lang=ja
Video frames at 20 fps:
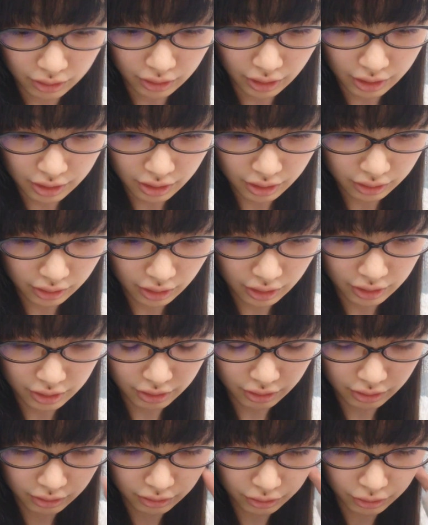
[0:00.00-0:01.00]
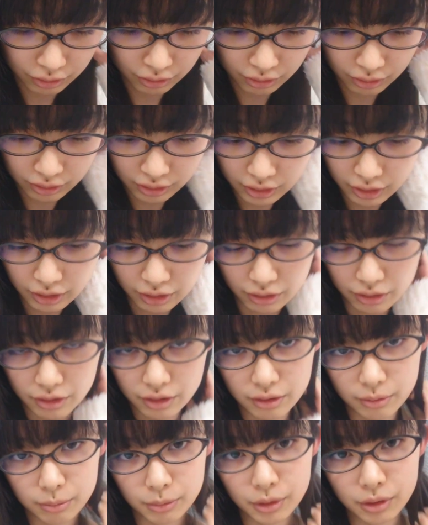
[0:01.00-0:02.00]
とか出しちゃったりするのっていう
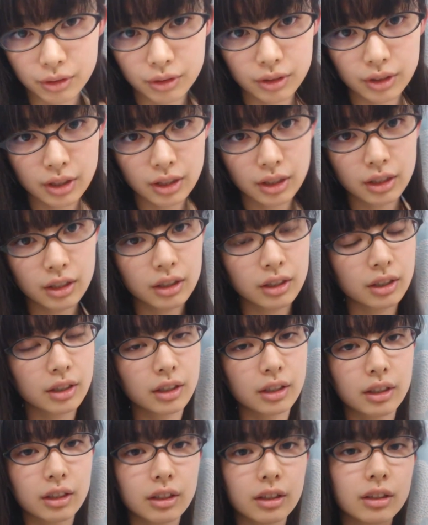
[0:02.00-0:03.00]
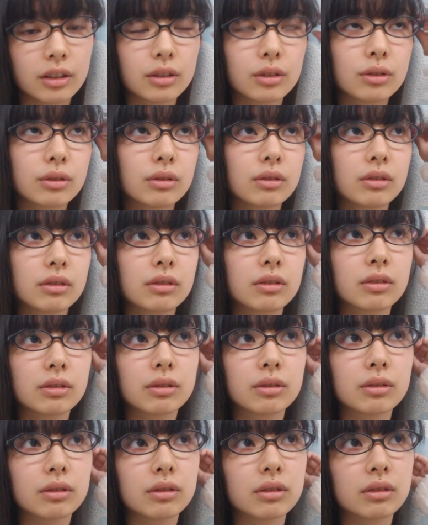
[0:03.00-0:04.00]
質問。えっ
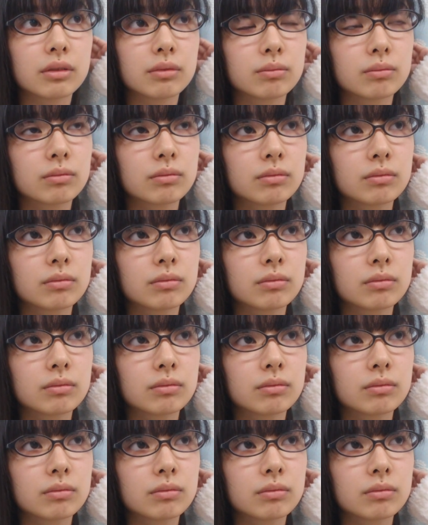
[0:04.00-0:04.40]
と、